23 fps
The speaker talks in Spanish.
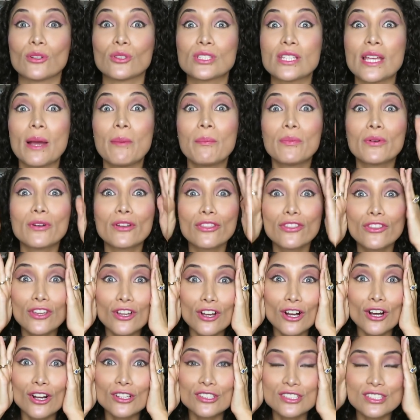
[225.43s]
O sea, por
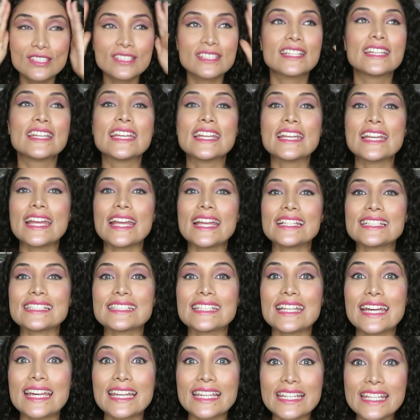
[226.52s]
Dios,
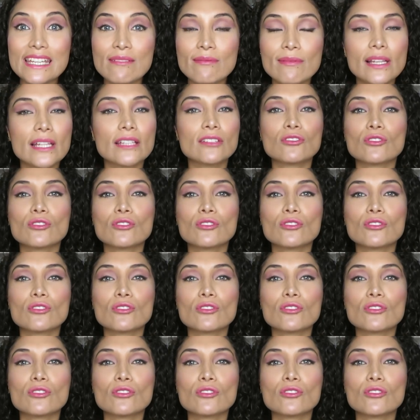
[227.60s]
es terrible.